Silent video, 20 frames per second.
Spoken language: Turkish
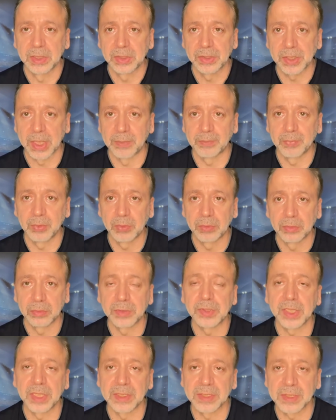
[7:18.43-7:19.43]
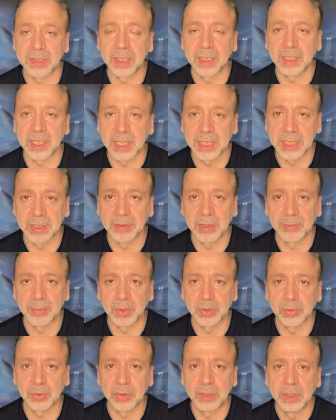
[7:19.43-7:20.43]
şampiyonluk şansı hala devam
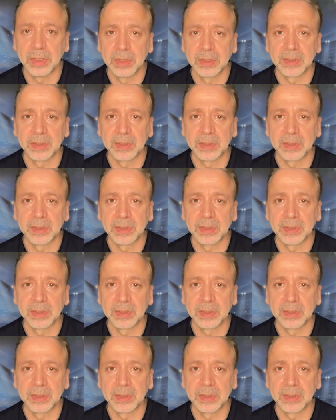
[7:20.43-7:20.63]
ediyor.